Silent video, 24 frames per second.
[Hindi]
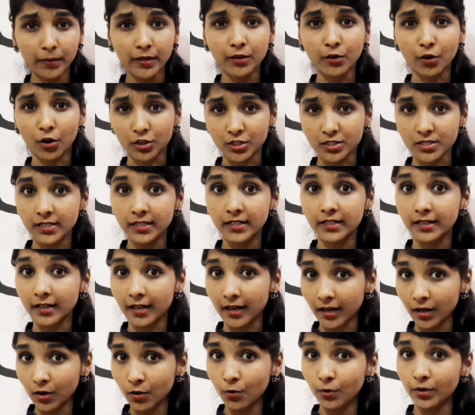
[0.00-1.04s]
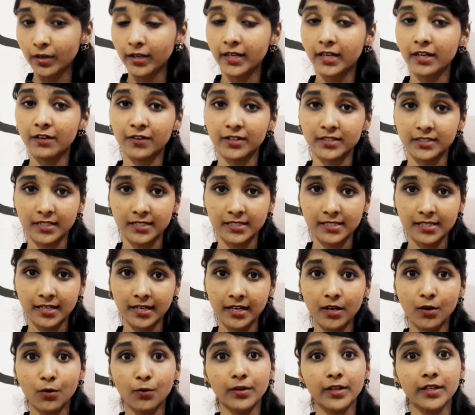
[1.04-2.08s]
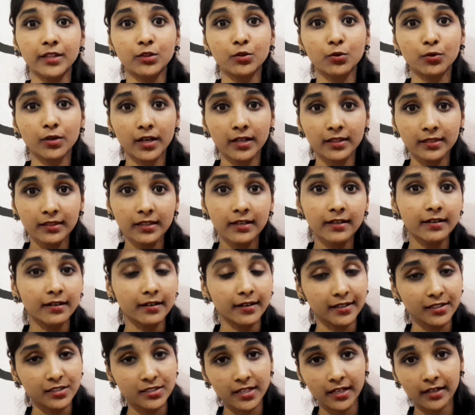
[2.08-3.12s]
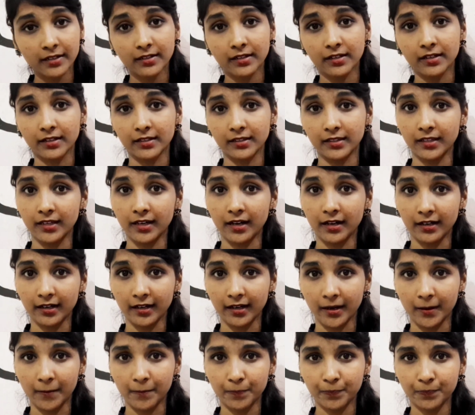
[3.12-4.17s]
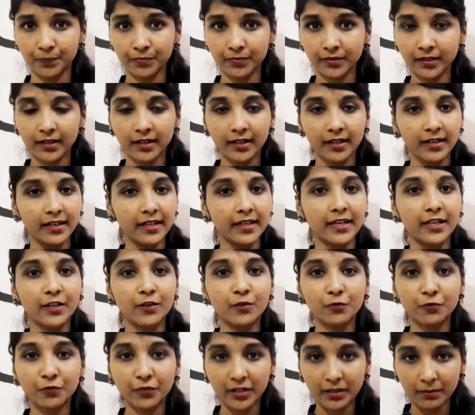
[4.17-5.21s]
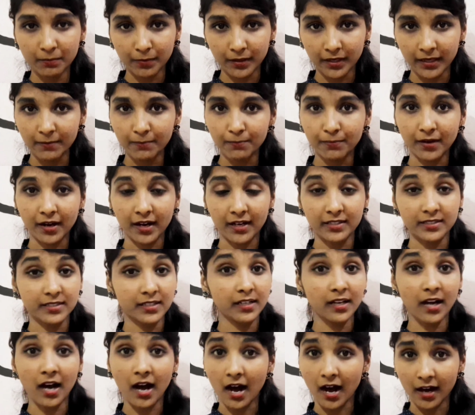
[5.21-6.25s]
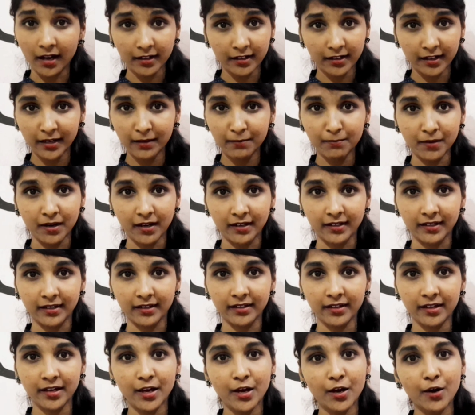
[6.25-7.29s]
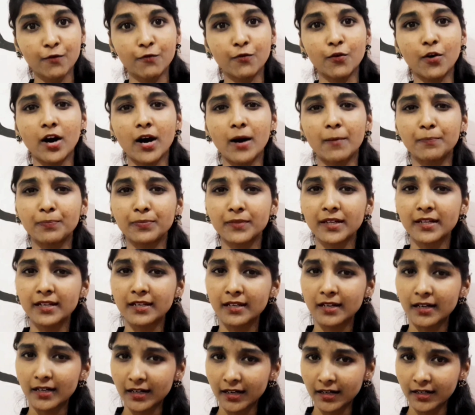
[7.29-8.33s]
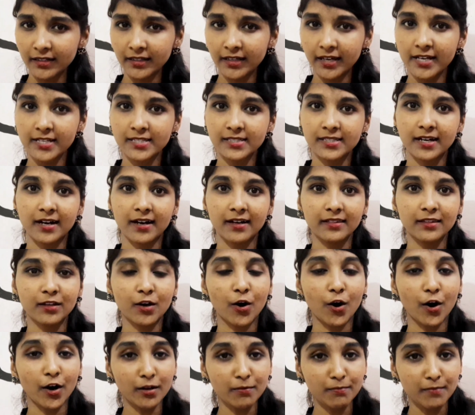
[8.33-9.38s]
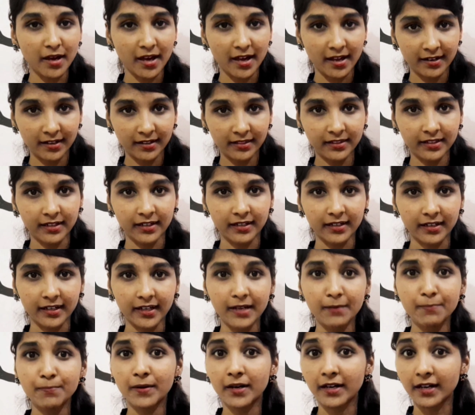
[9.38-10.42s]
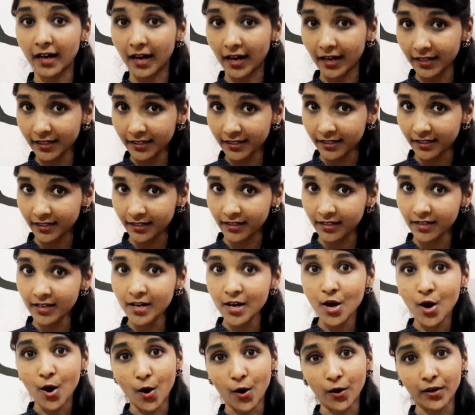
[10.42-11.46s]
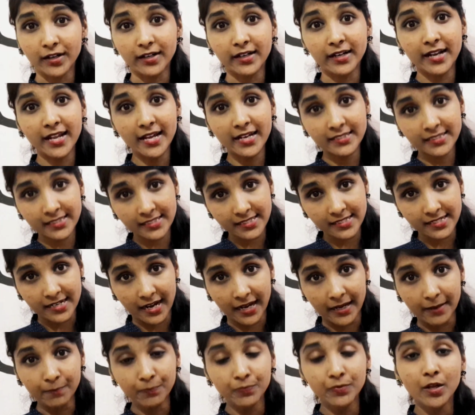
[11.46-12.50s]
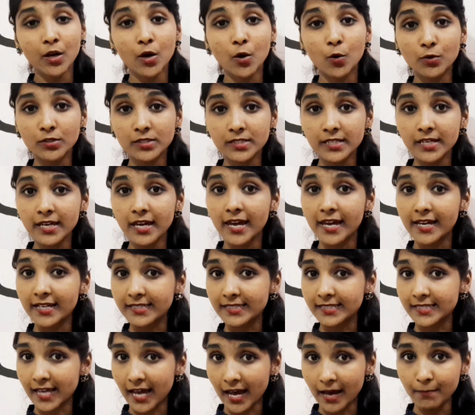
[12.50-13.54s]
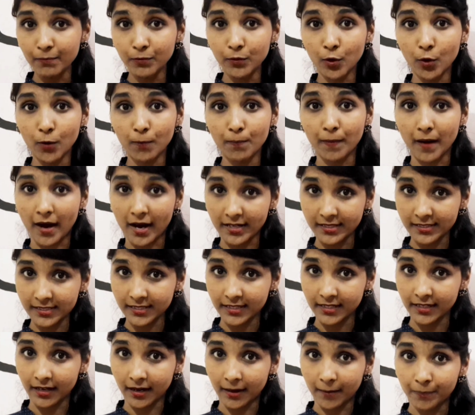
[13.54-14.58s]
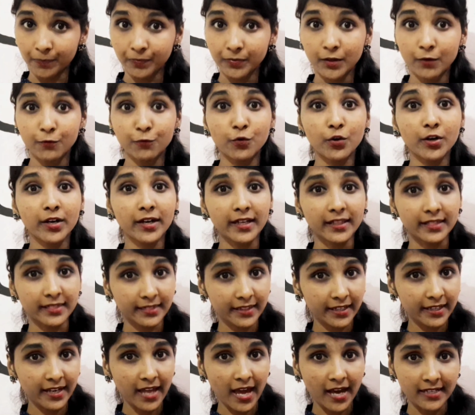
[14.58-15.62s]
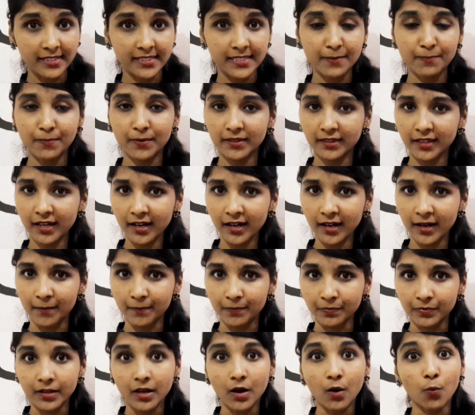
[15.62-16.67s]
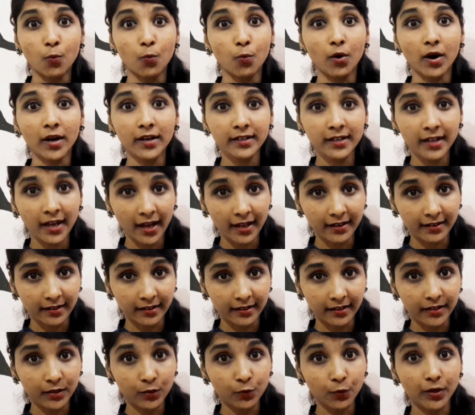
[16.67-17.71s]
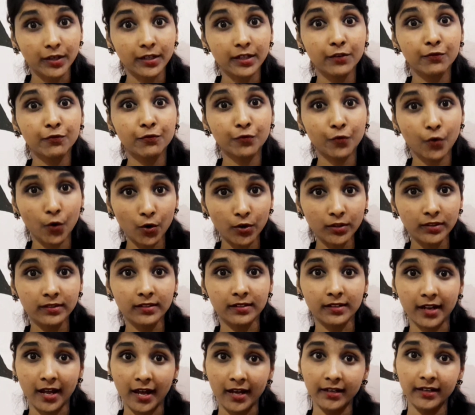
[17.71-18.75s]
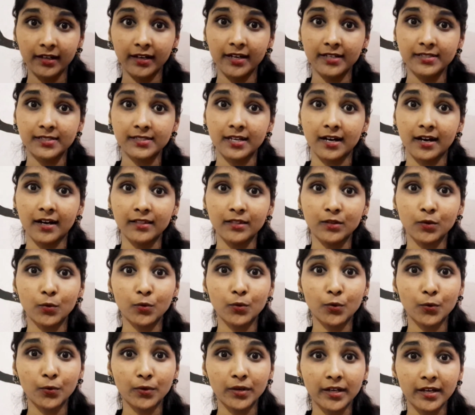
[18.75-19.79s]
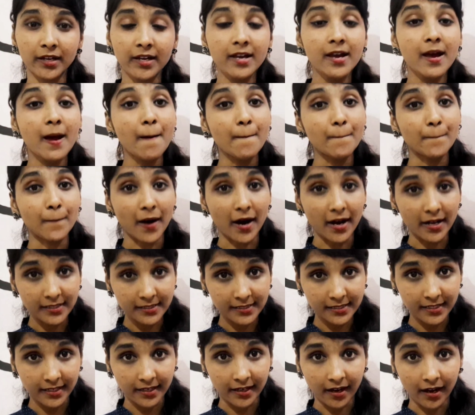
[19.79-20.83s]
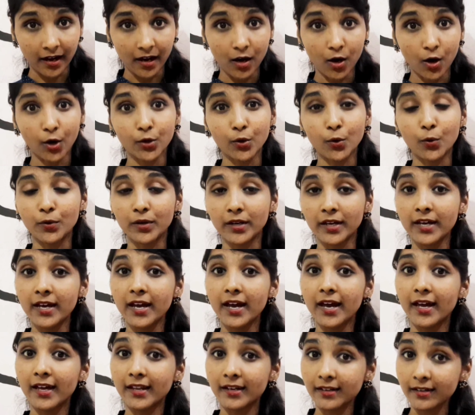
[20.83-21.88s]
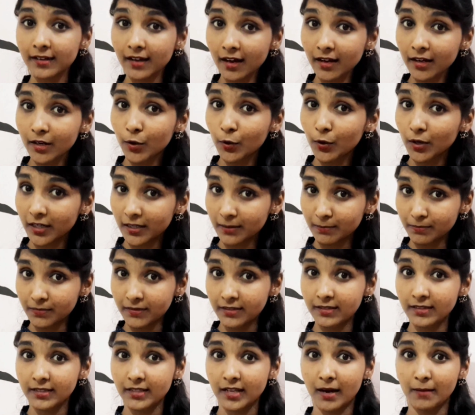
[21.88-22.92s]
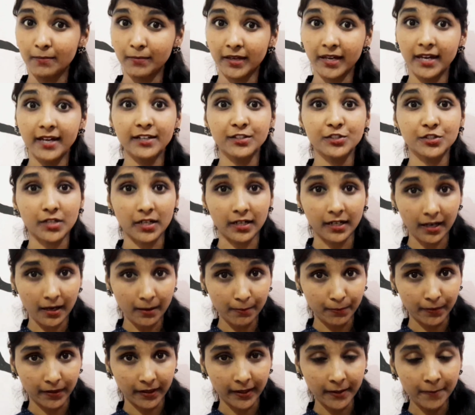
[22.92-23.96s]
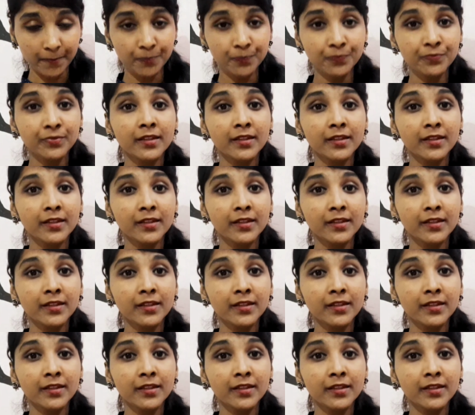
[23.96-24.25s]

में रोशनी न होने की वजह से उन्हें तुरंत रिजेक्ट कर दिया गया लेकिन फिर भी प्रांजल हार नहीं मानी वो अपनी लगन के साथ और मेहनत करके पढ़ाई की और नेक्स्ट टाइम उसी एग्जाम को पास किया वो कितने रैंक से पता है 124 रैंक के साथ उन्होंने पास किया और उन्हें एर्नाकुलम नाम की एक जगह पर